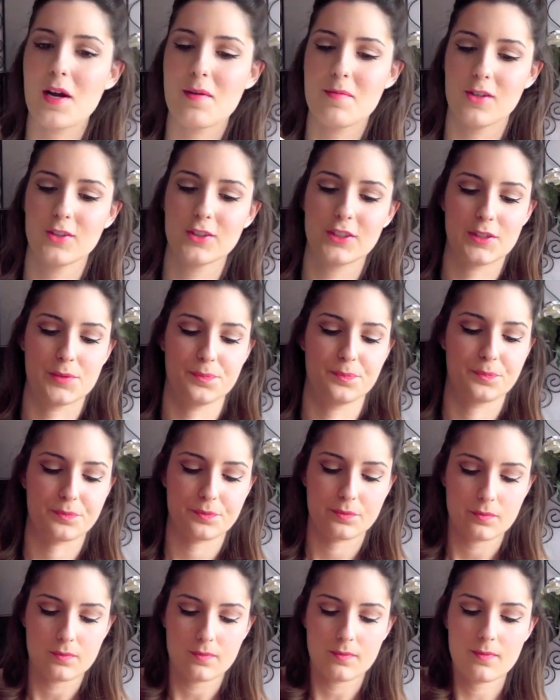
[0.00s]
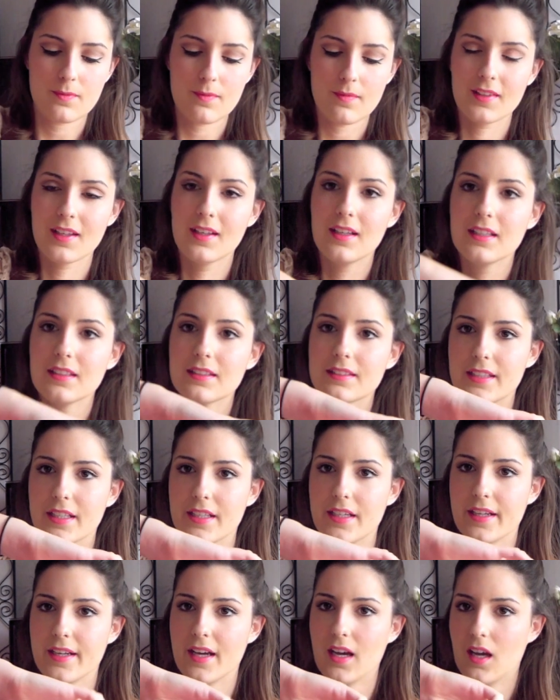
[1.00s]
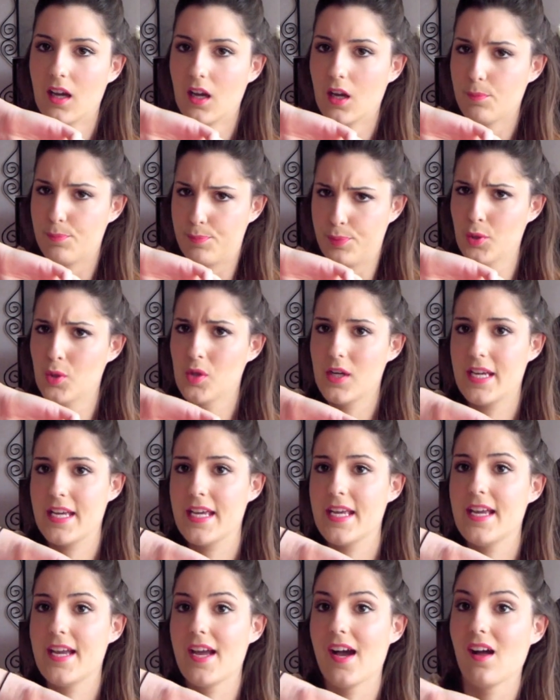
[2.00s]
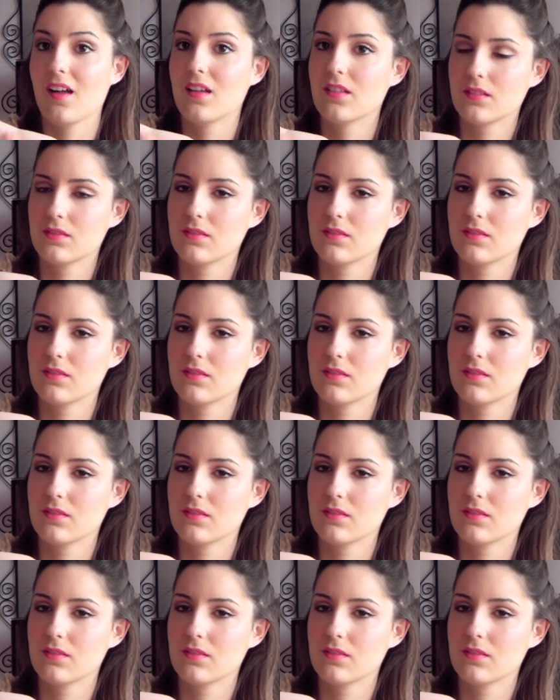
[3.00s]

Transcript: commence. Tadadam, pull here.